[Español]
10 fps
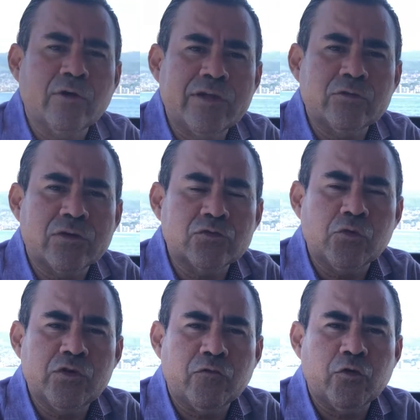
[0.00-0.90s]
en esta
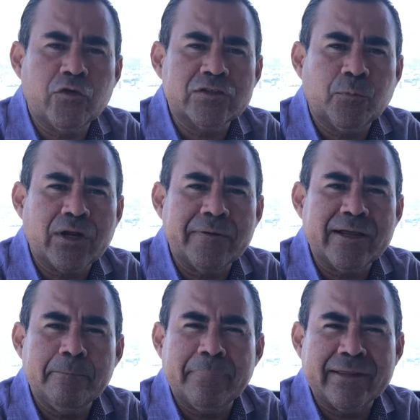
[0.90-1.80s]
segunda etapa lo que
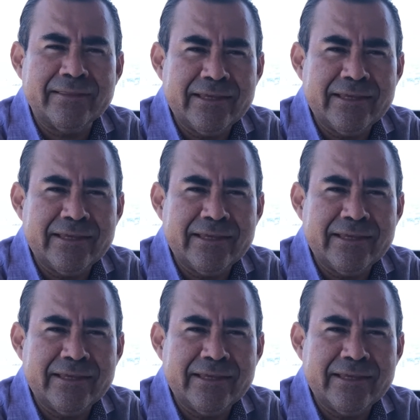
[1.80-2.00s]
queremos